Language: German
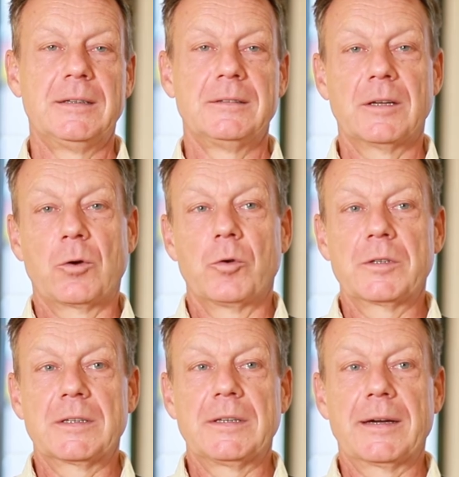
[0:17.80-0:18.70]
Der
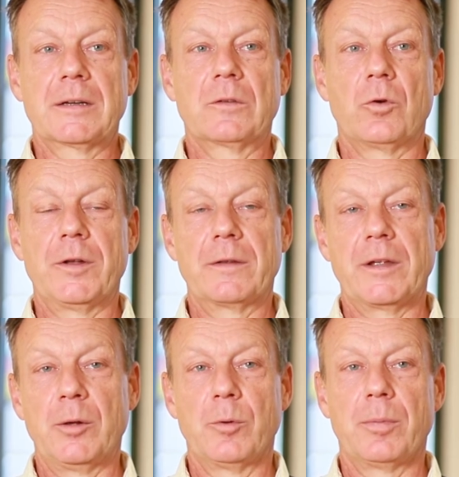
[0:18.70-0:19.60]
Grundgedanke soll
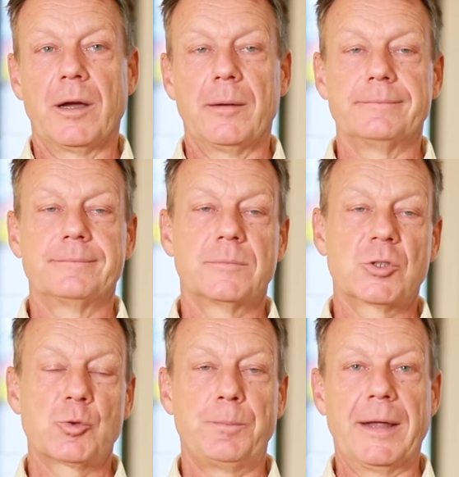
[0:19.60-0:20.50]
derselbe bleiben.
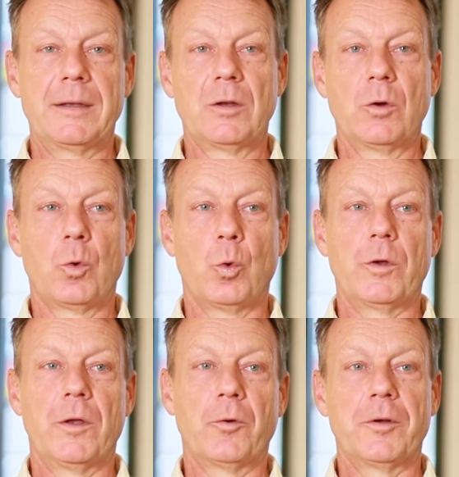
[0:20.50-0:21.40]
Spannende oder
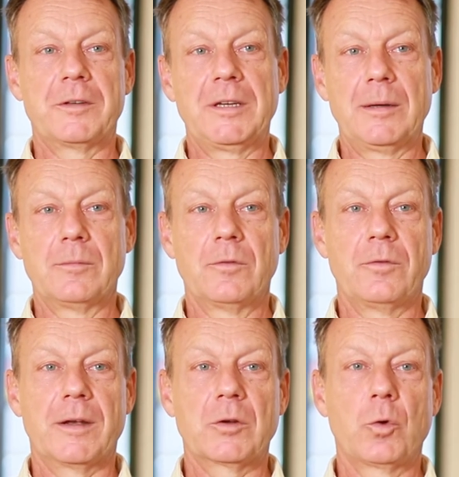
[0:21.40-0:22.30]
neue Themen
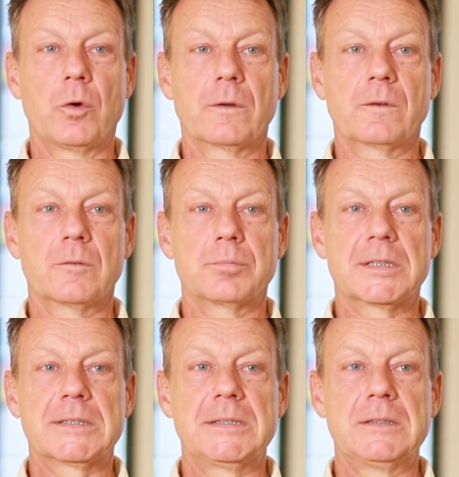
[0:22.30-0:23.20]
werden kurz und
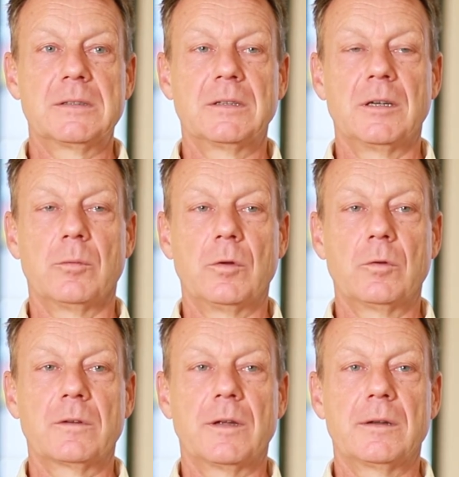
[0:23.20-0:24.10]
präzise hier im
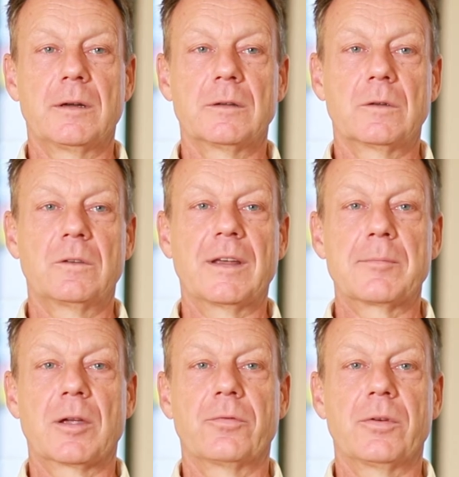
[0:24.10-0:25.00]
Newsletter
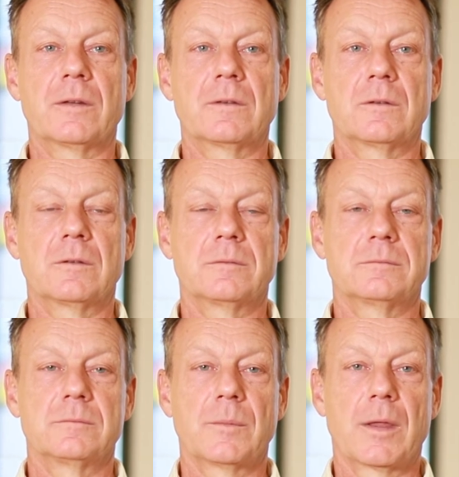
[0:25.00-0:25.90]
zusammengefasst.
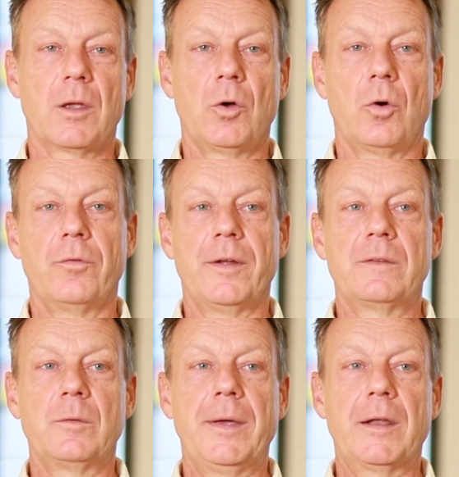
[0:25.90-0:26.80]
Und wenn
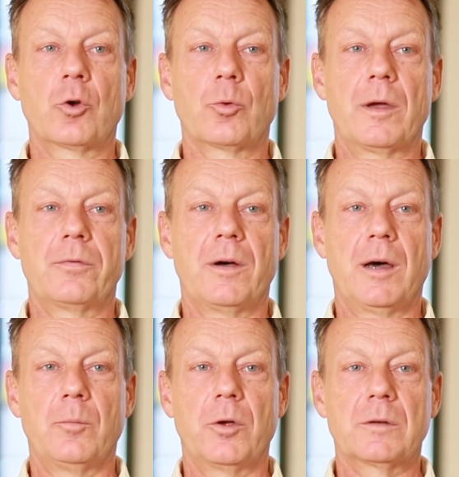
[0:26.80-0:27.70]
Sie mehr darüber
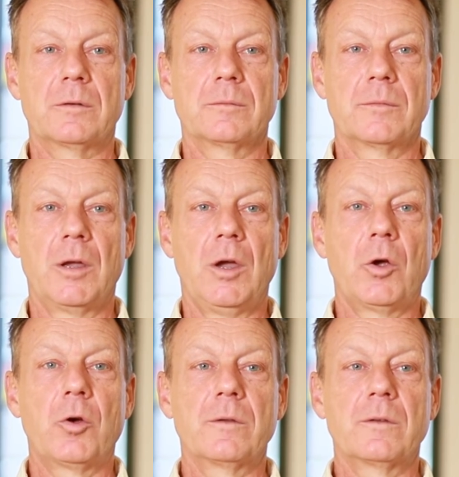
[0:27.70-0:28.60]
erfahren möchten,
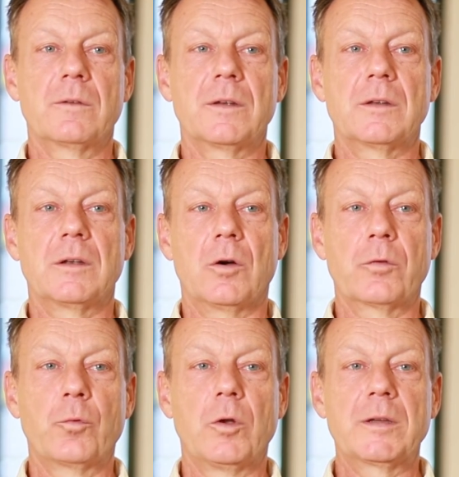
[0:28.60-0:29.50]
können Sie sich den
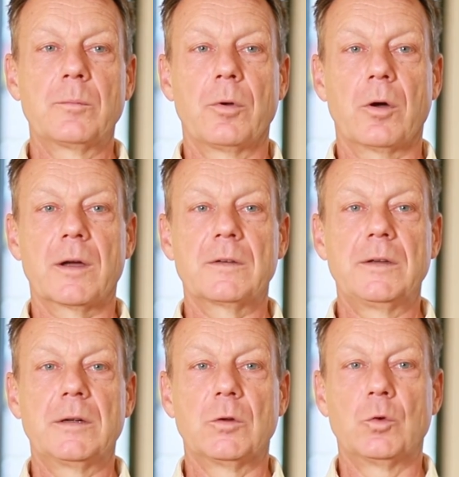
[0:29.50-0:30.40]
ausführlichen
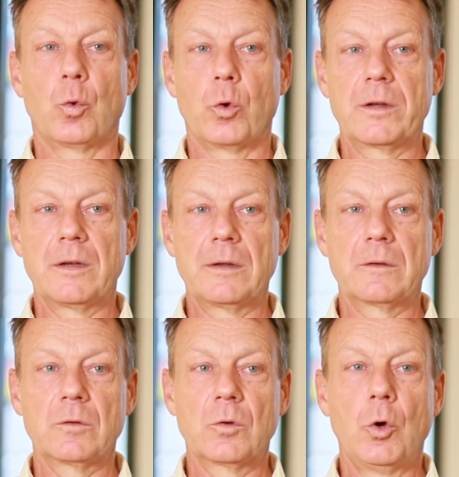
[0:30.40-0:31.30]
Blogartikel
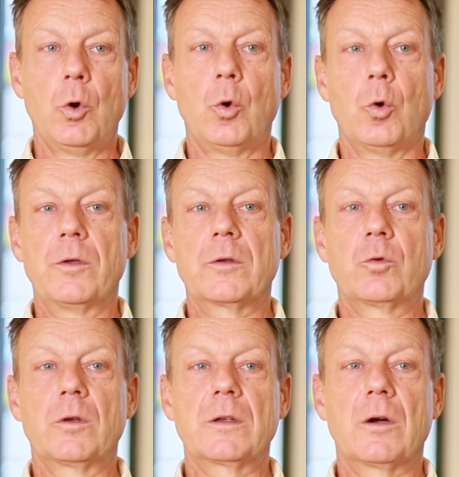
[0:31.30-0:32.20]
durchlesen und
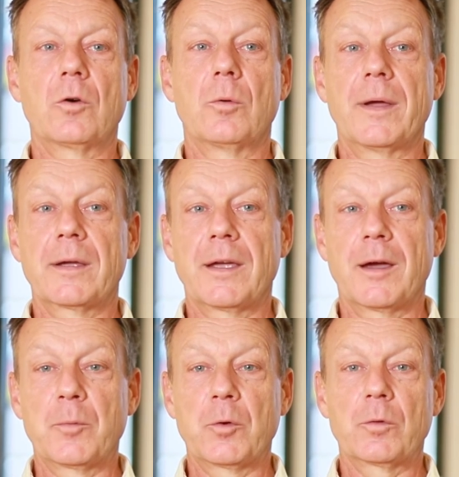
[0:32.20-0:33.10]
natürlich auch immer
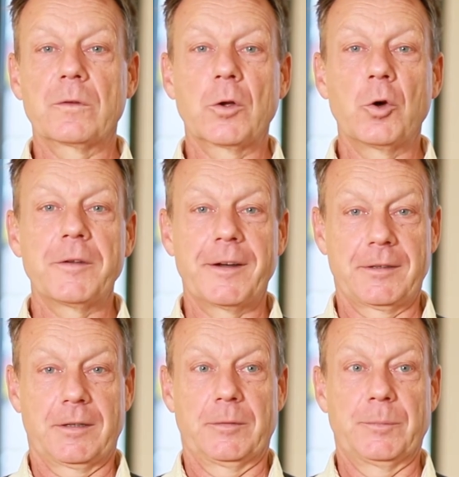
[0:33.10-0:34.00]
gern mit uns in Kontakt
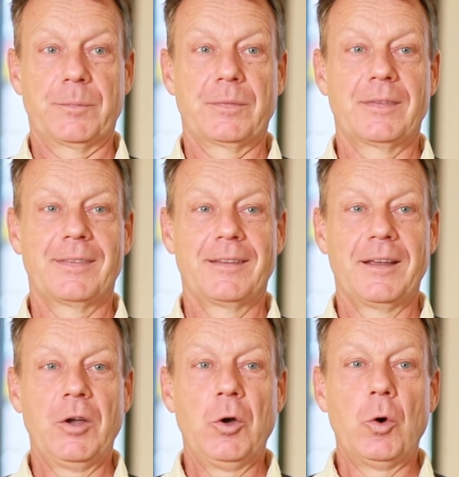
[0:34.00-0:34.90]
treten.
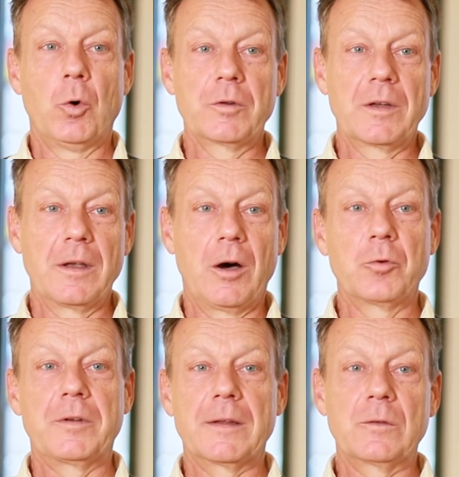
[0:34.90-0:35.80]
Und genau
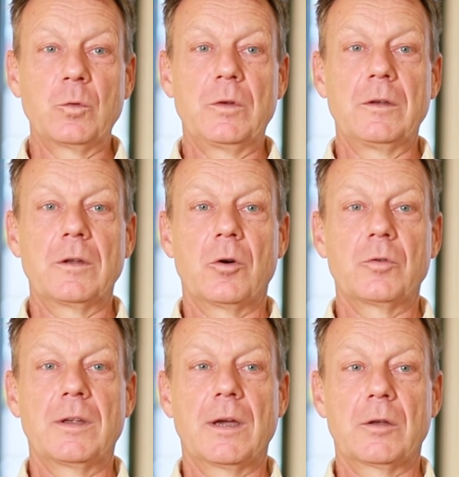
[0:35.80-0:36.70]
dazu dient auch die
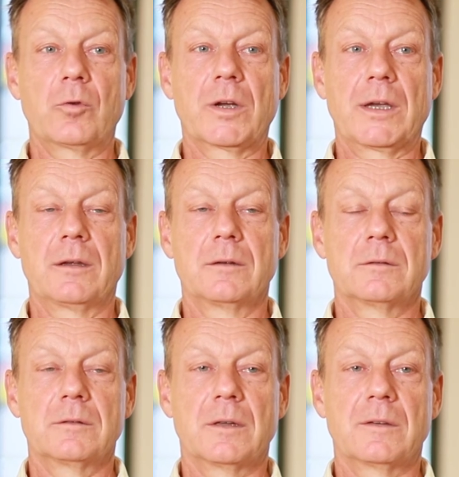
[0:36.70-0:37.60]
Kategorie
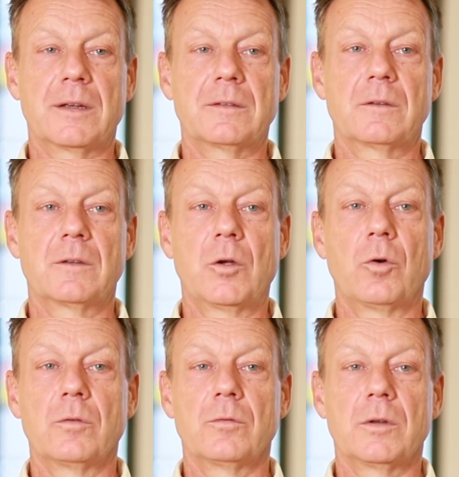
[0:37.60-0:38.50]
der
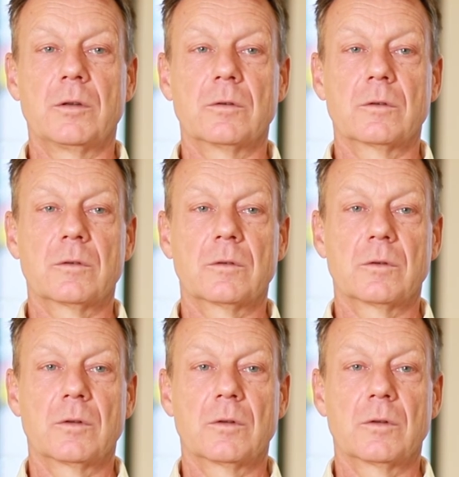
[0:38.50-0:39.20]
60-Sekunden-Videos.